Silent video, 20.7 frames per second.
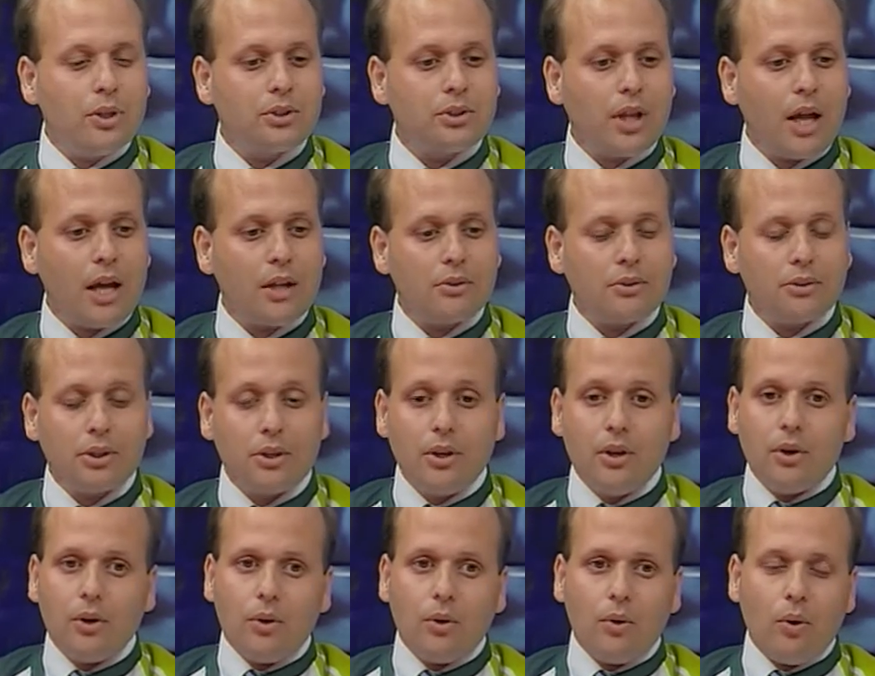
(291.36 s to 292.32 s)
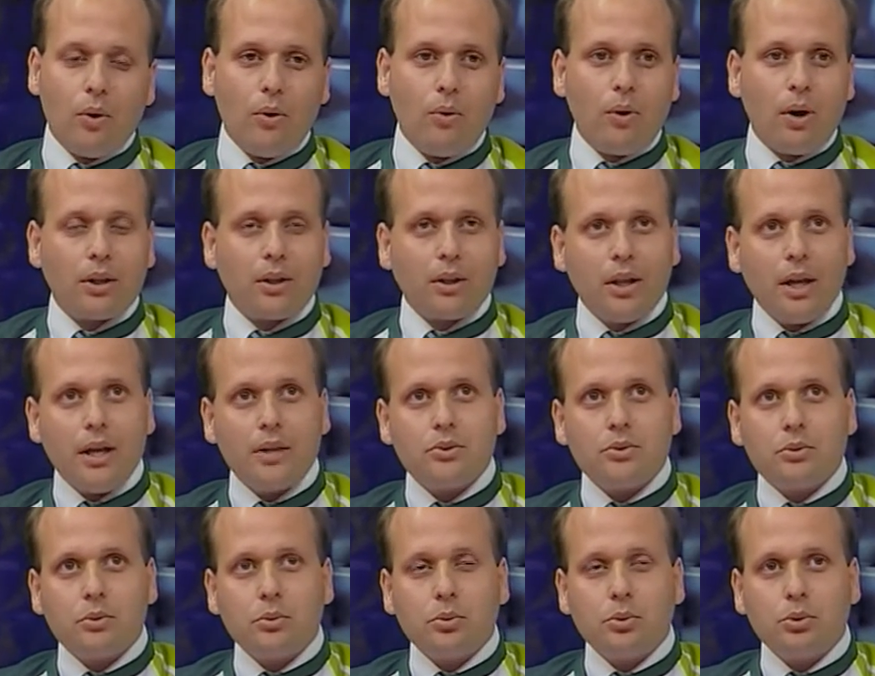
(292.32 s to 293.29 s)
dois lados. O, o,
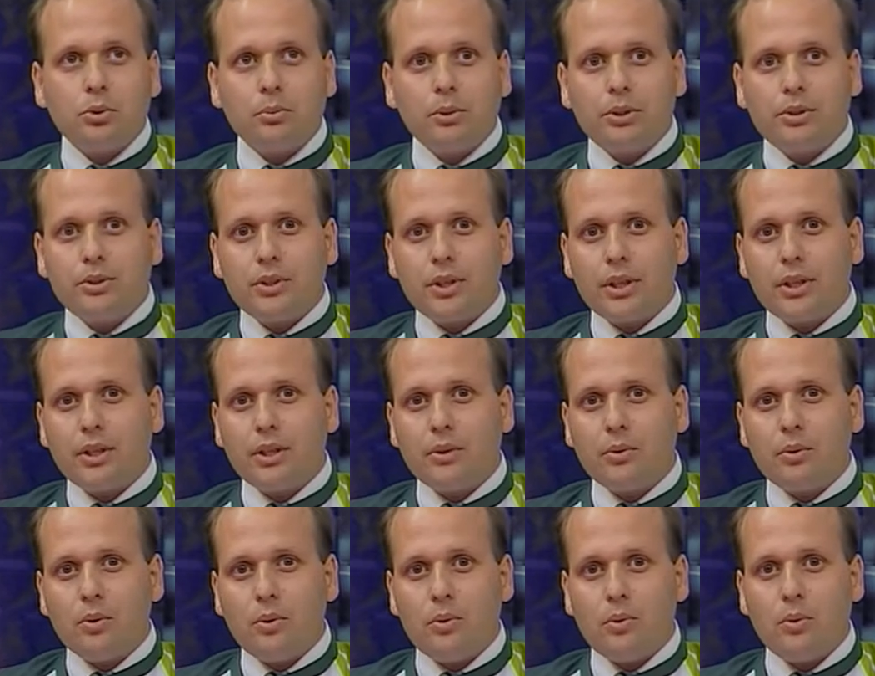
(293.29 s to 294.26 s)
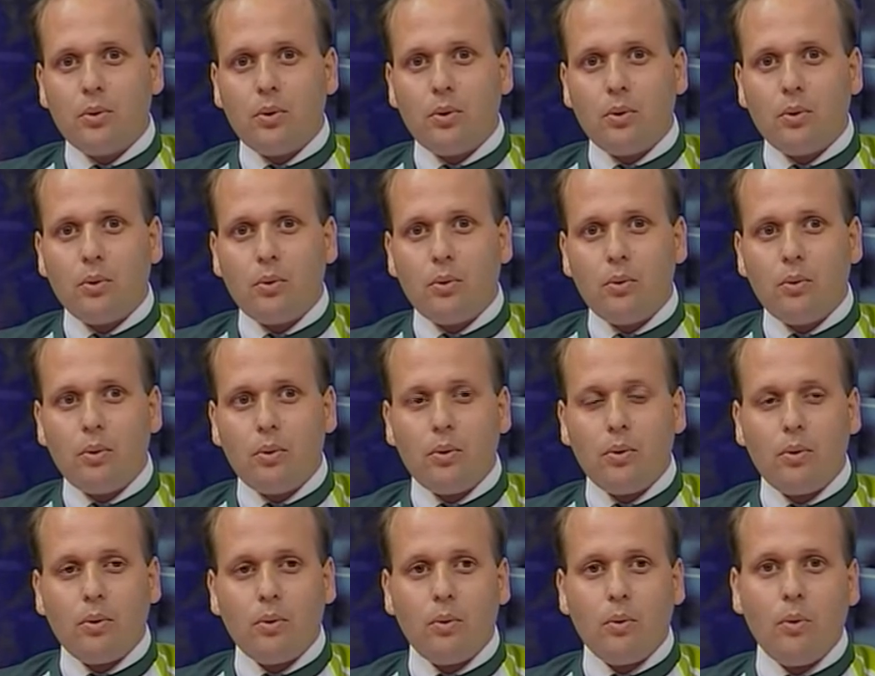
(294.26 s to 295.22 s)
Atlético costuma dizer que com,
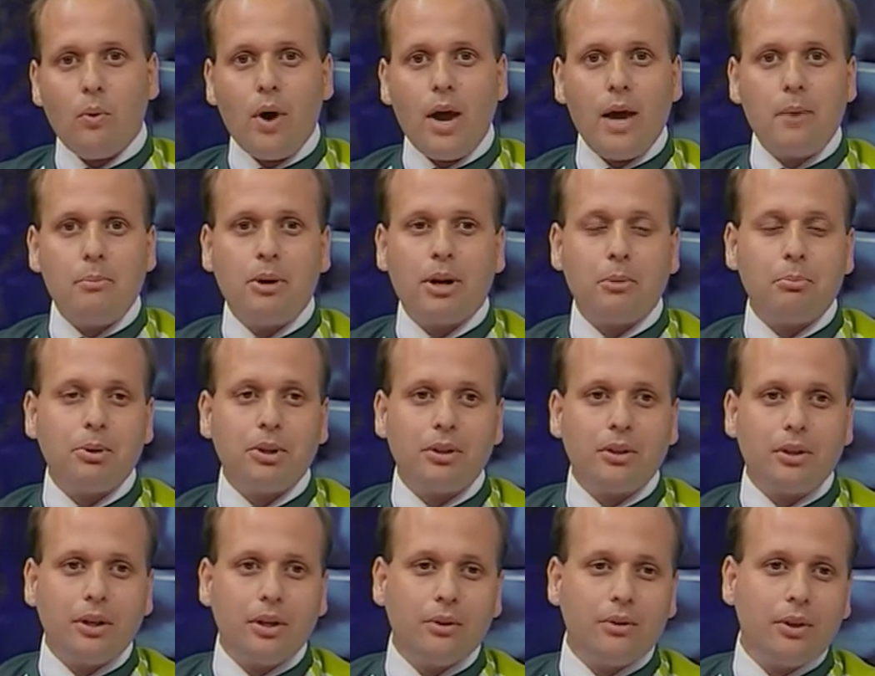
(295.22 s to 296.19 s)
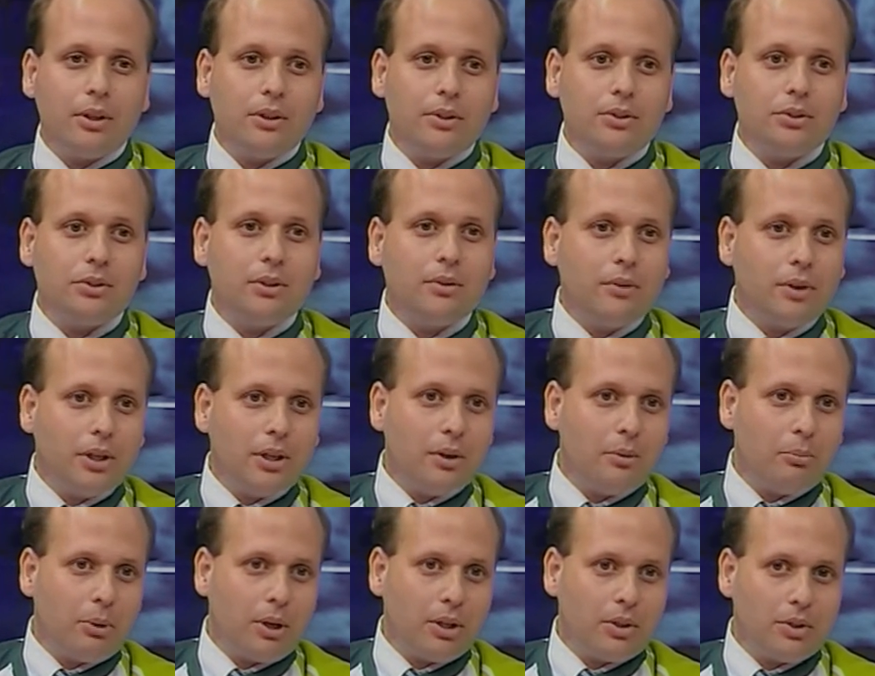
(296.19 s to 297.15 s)
com o Weber apitando eles não
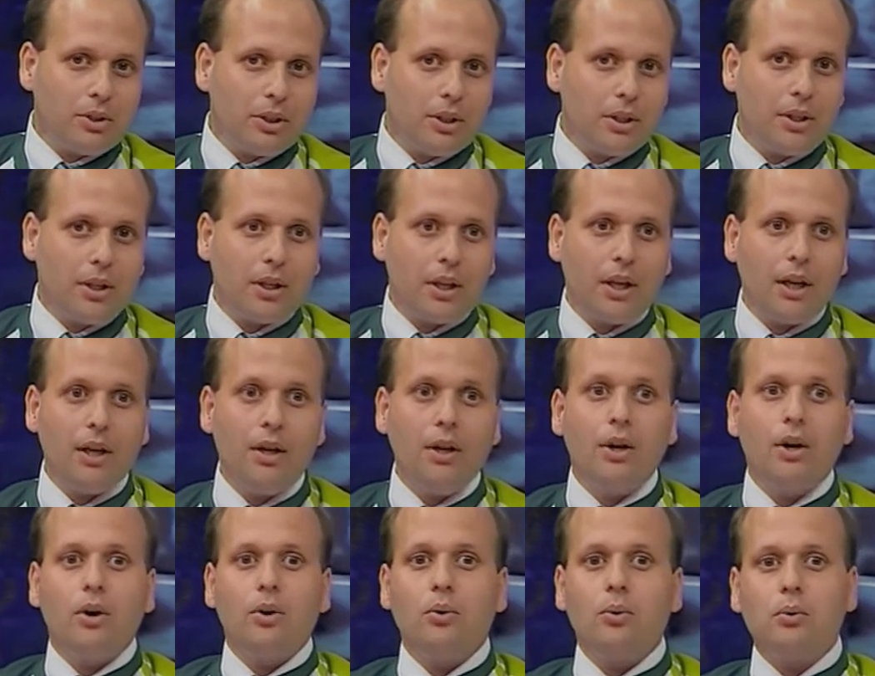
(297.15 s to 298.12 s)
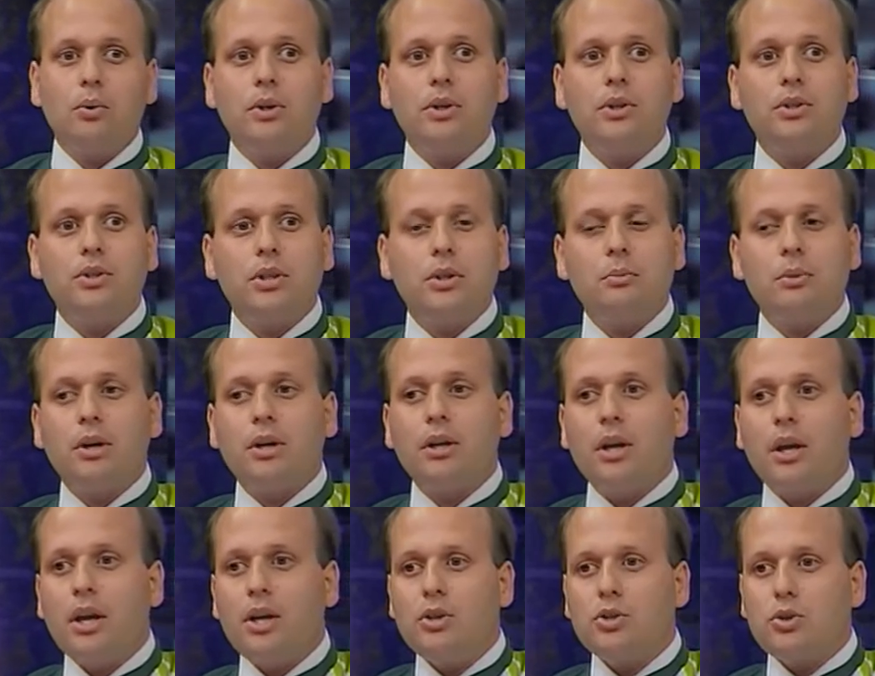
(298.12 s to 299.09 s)
ganham partida, né? O Curitiba,
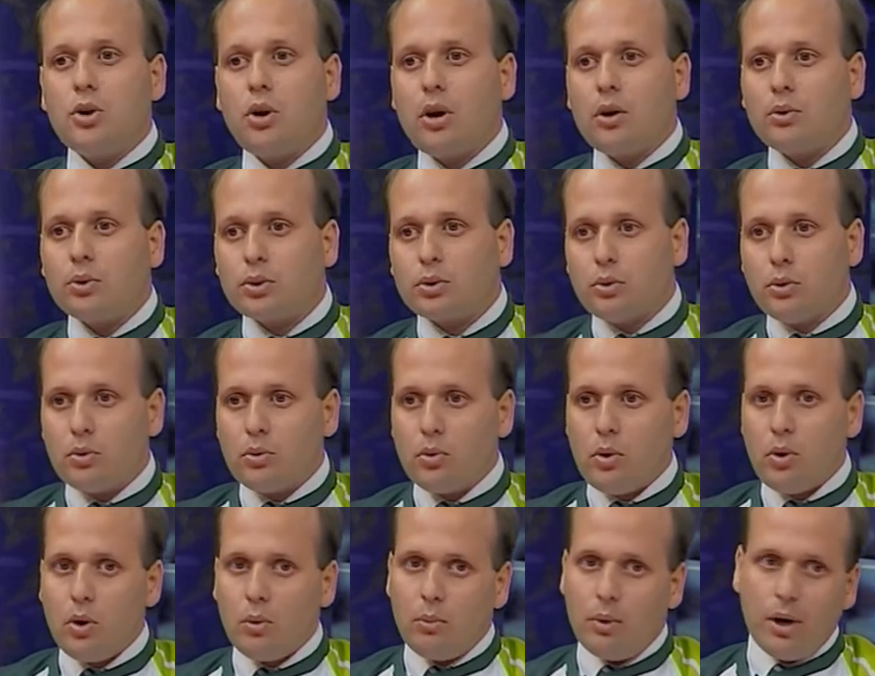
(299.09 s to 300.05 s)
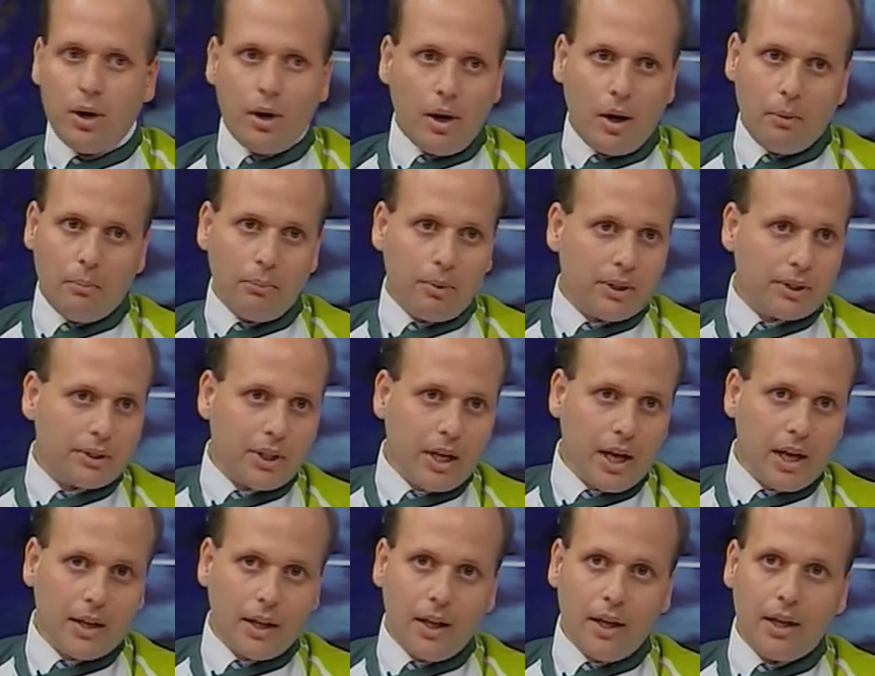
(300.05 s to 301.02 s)
em jogos com o Romã,
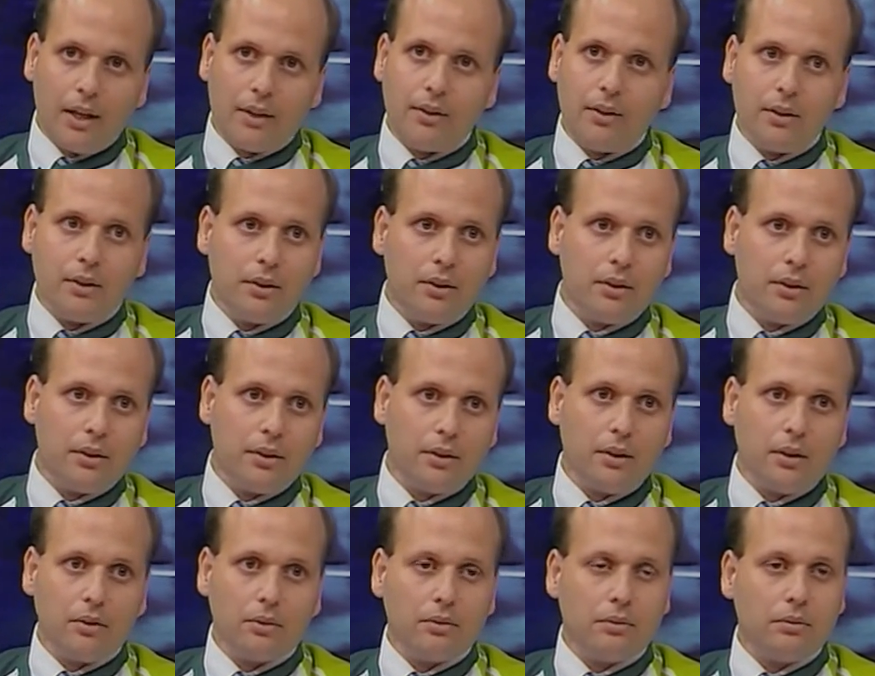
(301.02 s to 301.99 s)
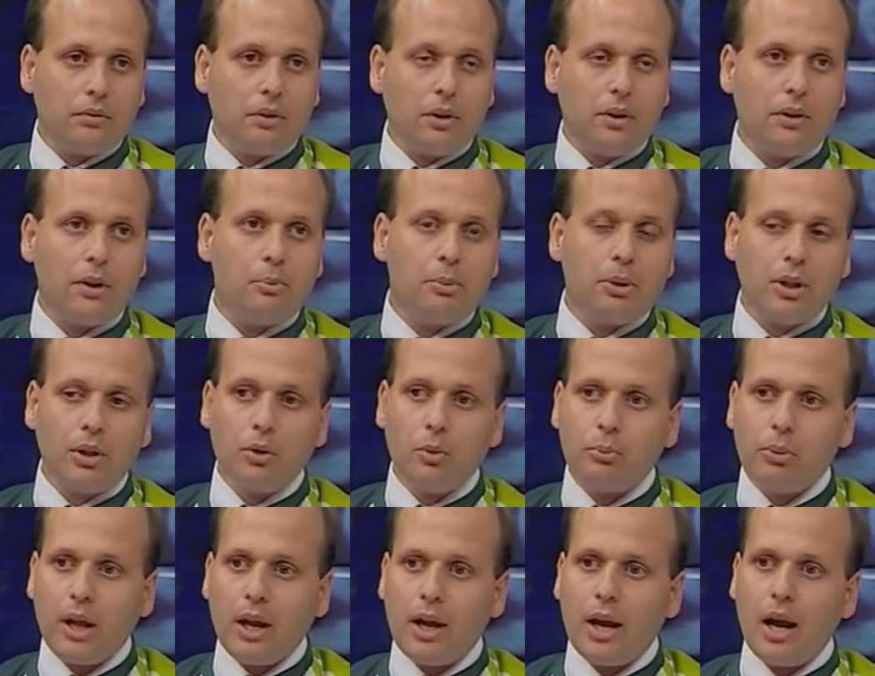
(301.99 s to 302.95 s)
apesar é, de, de, de, independente
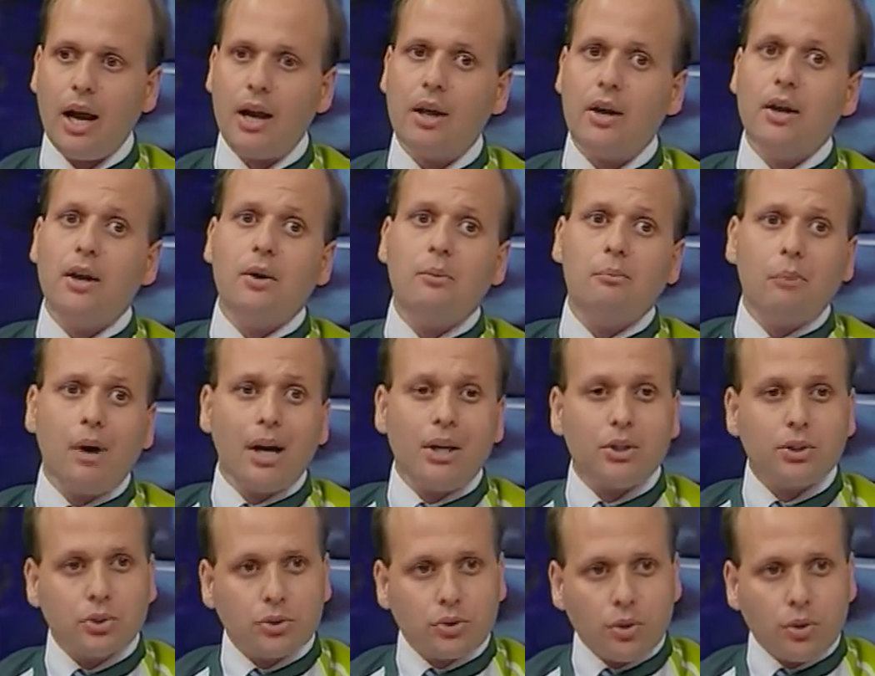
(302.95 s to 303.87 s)
do placar, mas